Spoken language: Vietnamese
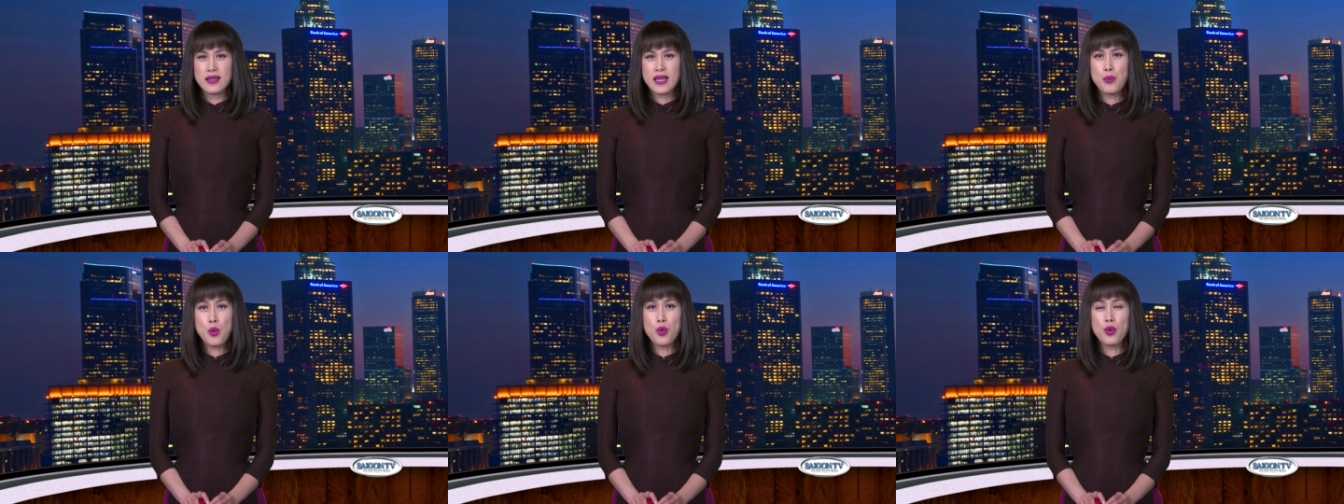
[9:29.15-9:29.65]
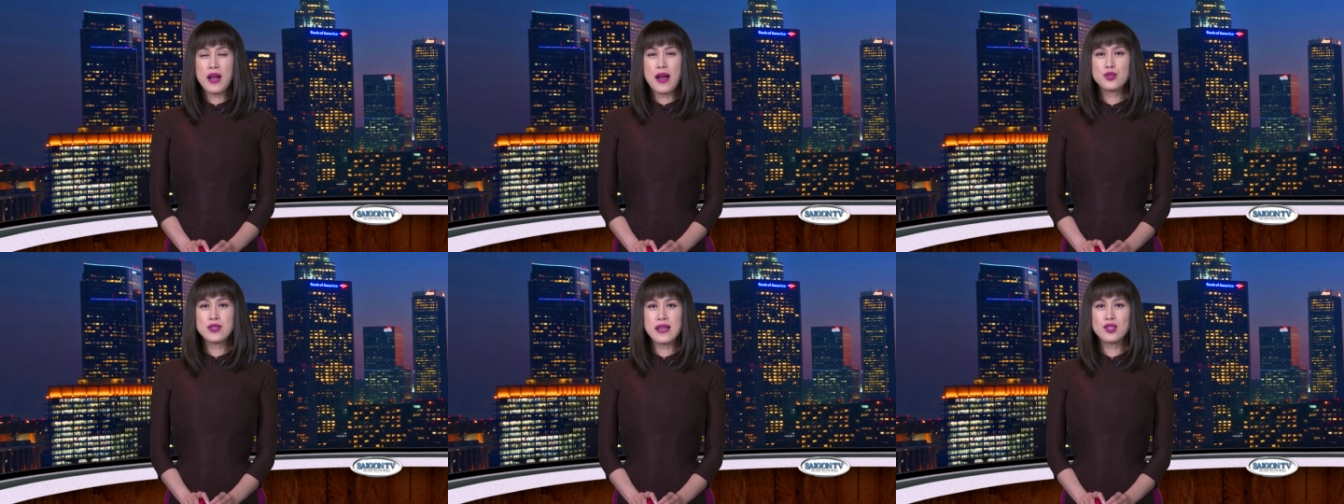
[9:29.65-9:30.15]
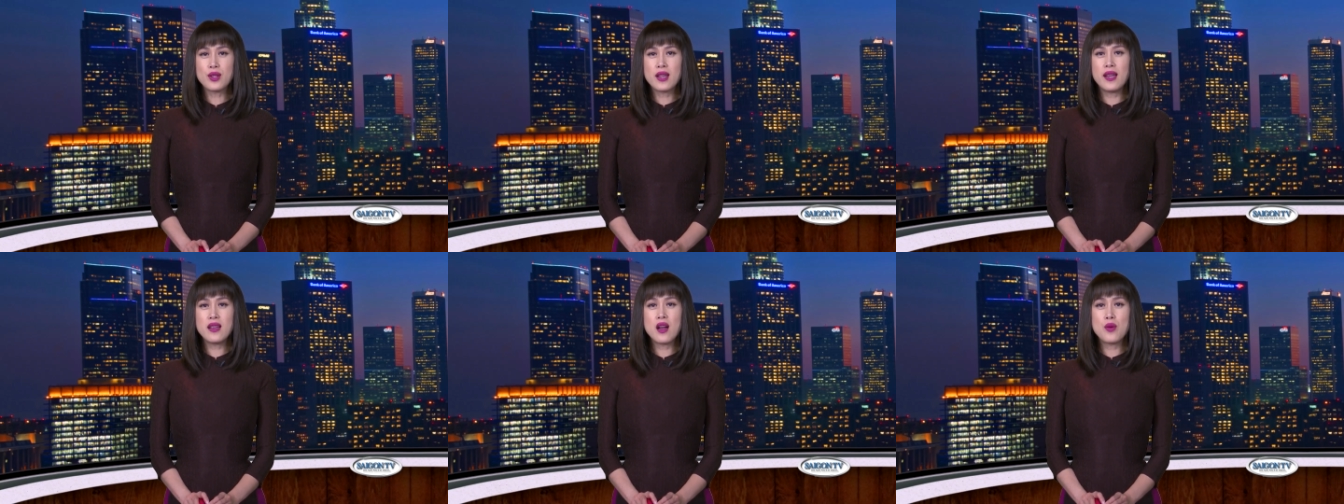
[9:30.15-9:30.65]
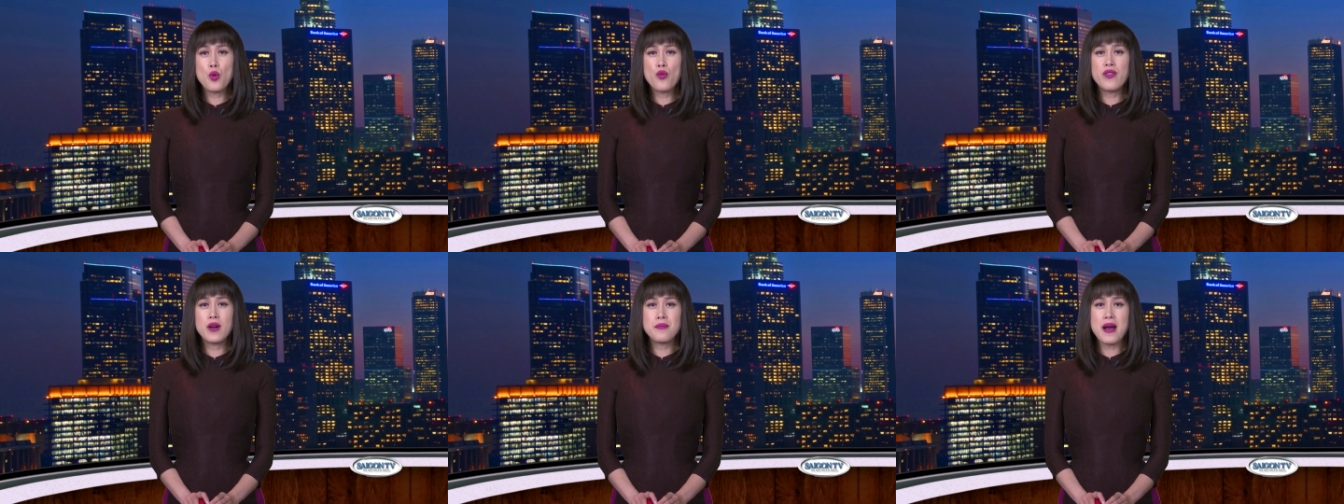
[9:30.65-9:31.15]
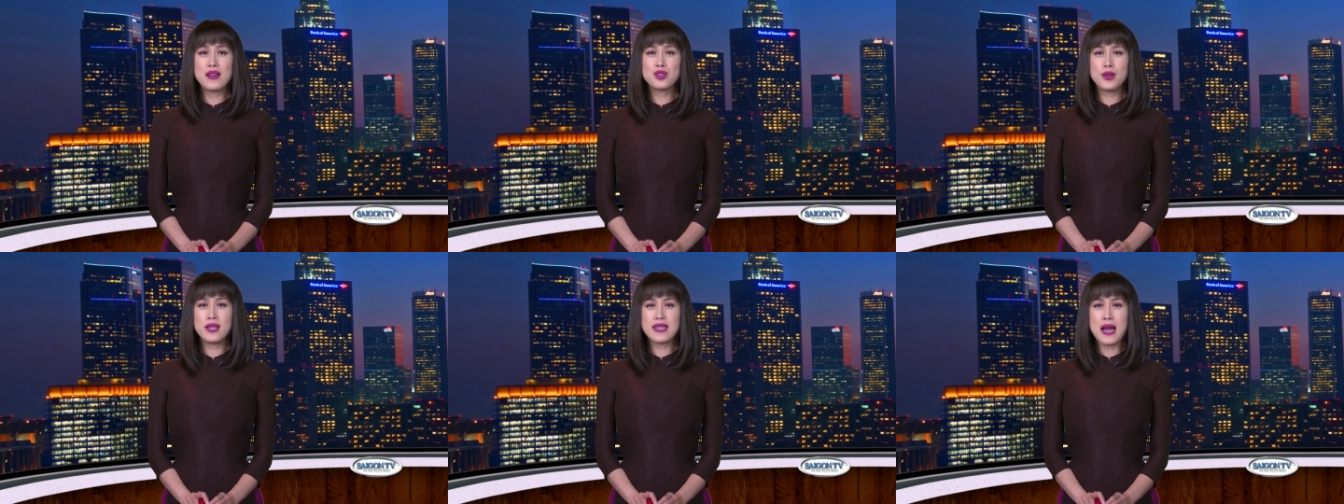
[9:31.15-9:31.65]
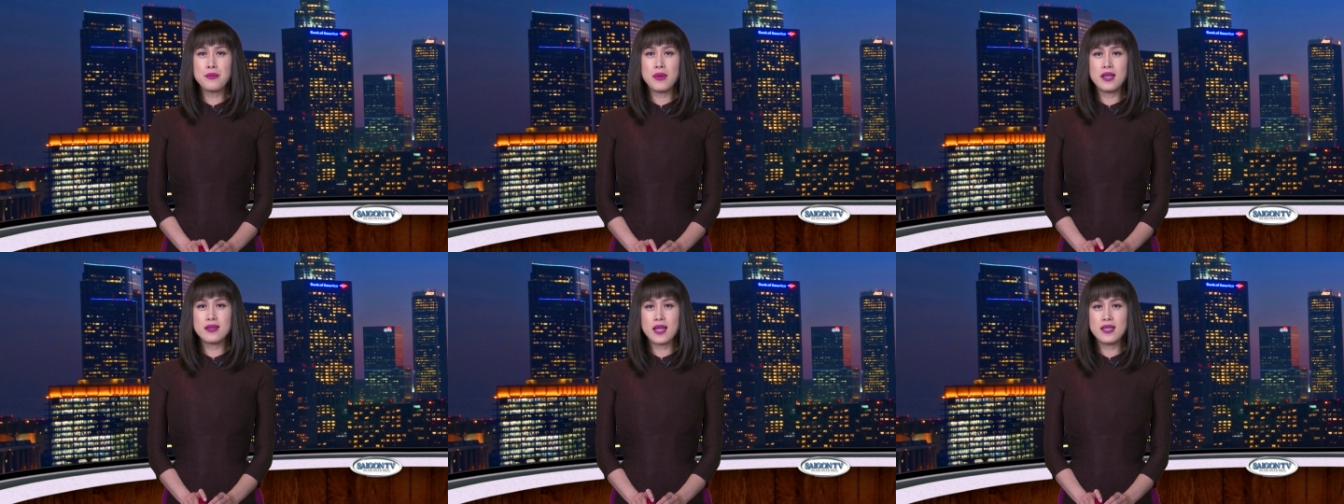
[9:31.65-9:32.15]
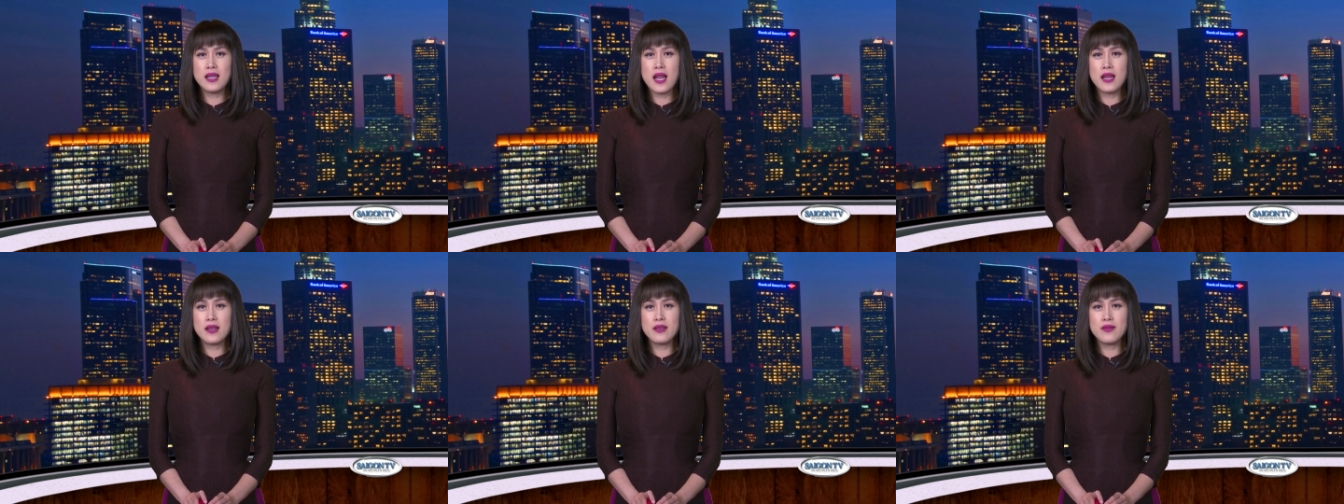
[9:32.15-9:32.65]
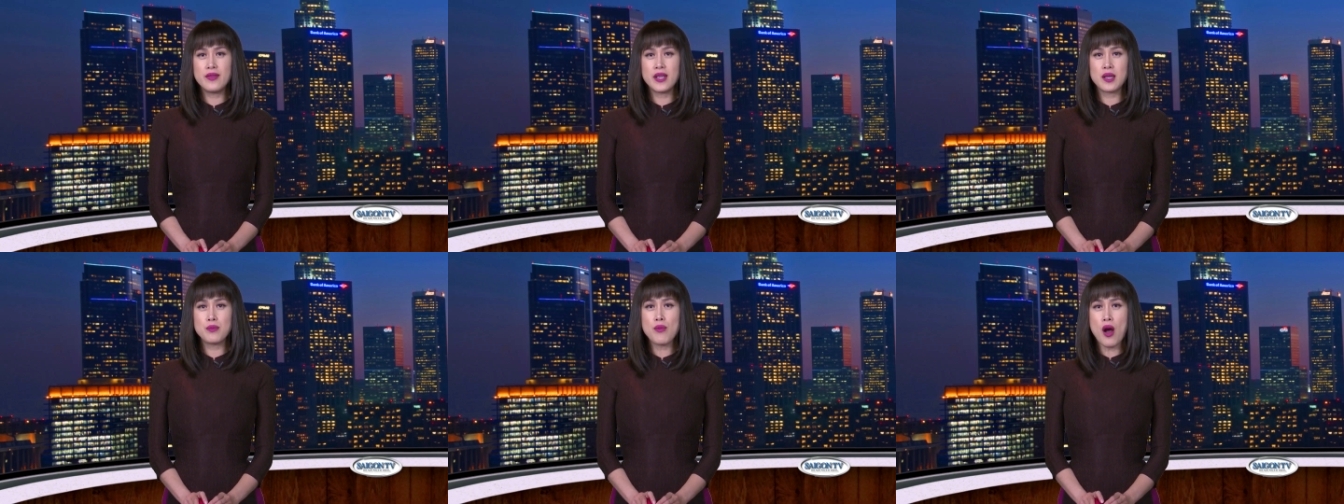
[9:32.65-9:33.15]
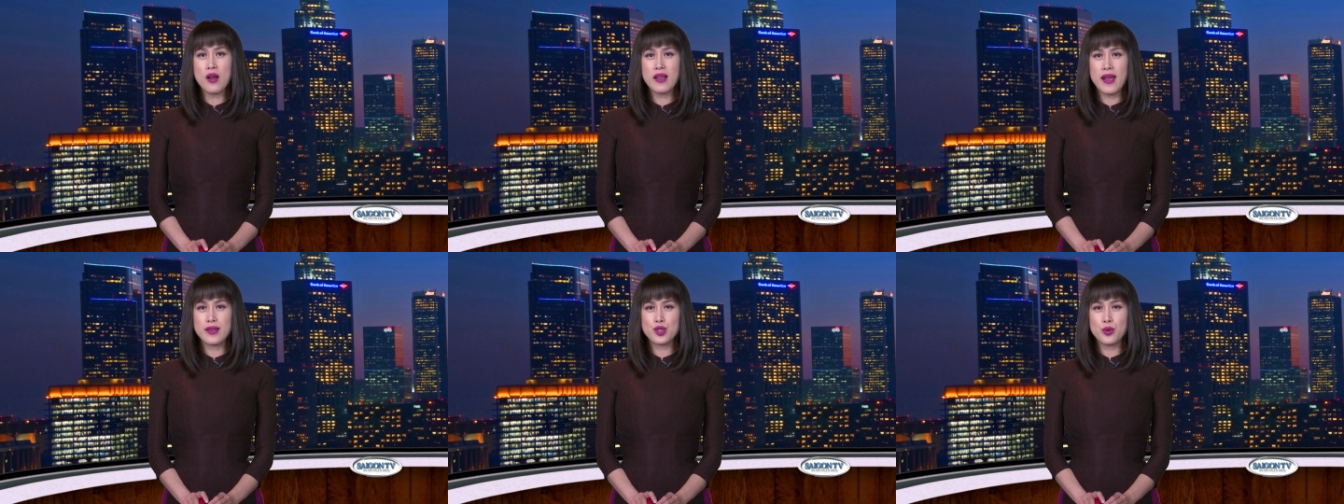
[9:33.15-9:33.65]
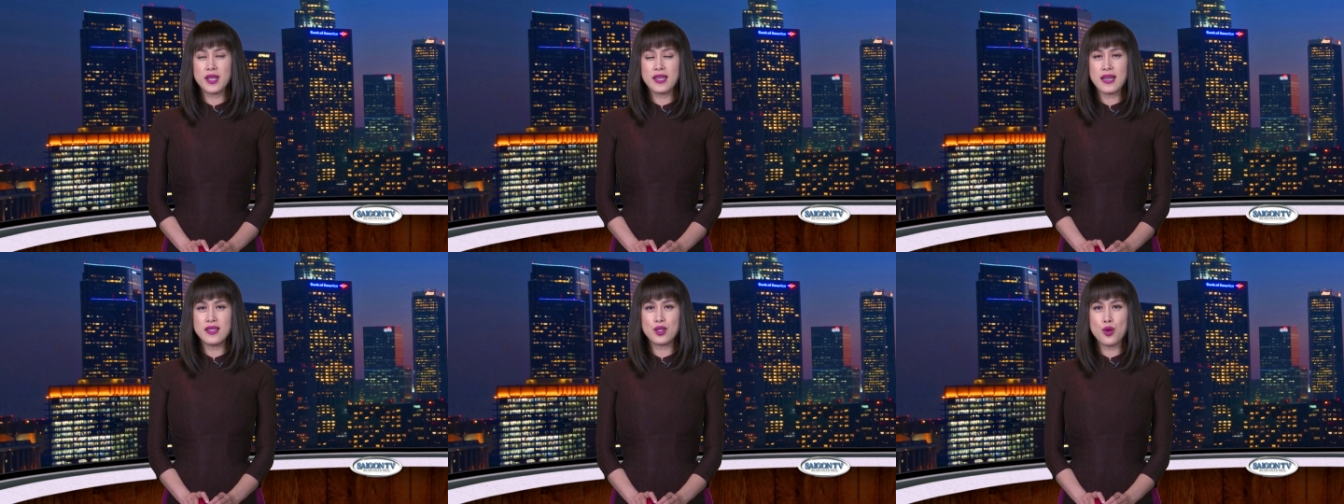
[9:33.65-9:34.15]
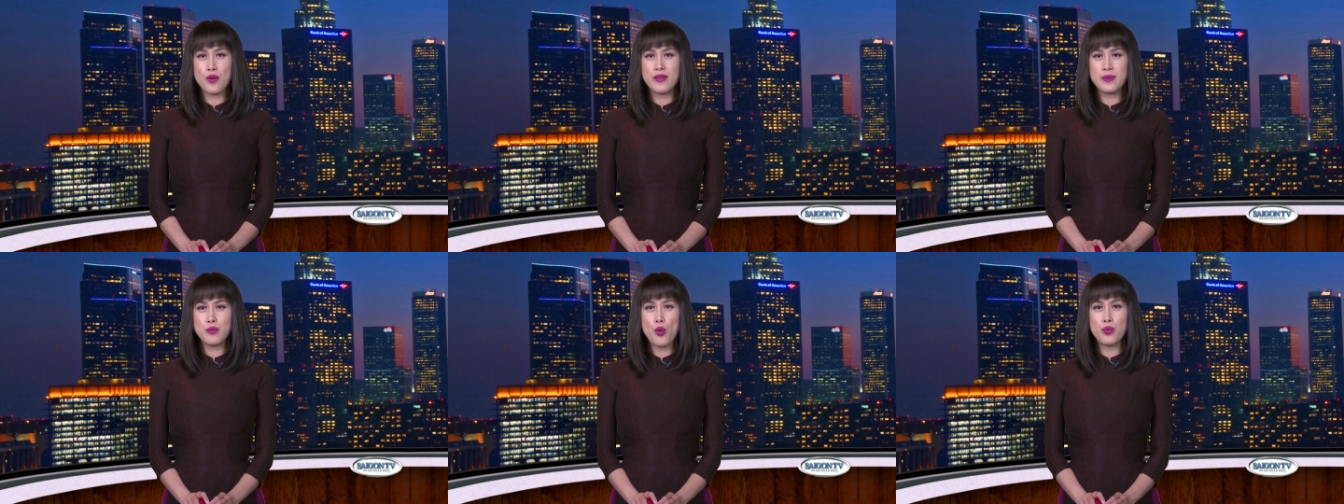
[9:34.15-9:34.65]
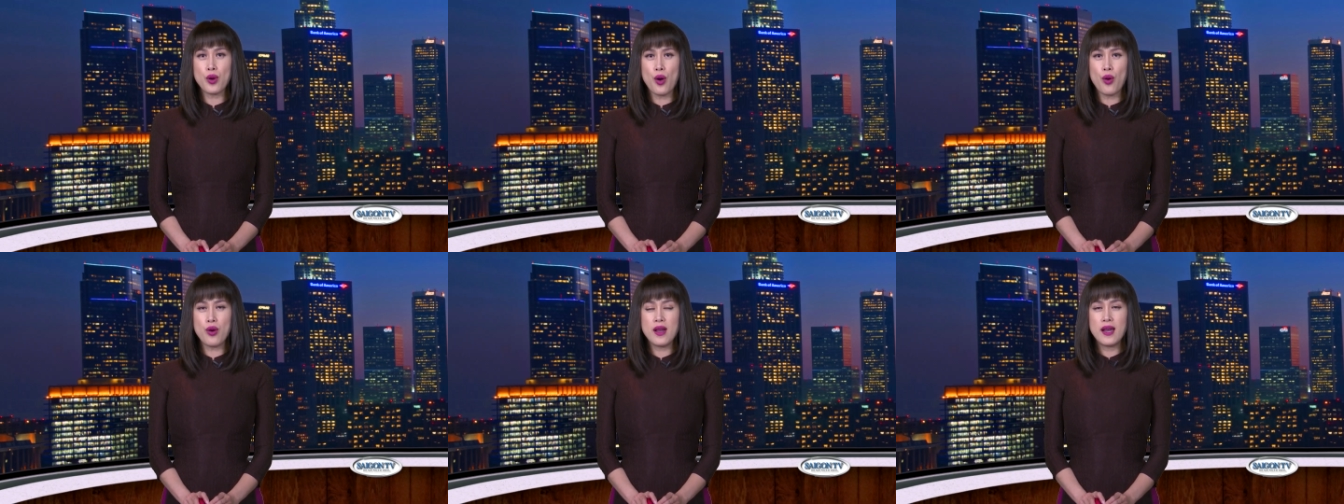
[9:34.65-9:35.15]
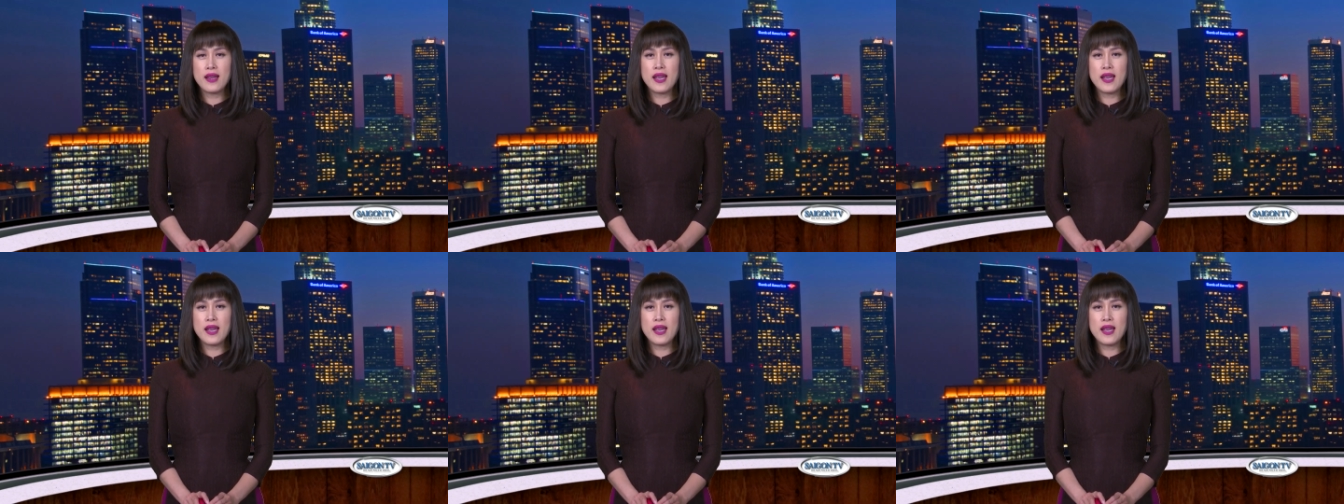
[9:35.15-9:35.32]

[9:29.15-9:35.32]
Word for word: Theo một cuộc khảo sát cho thấy gần một phần ba số y tá Mỹ tính đến việc bỏ nghề sau khi đại dịch Covid bùng nổ,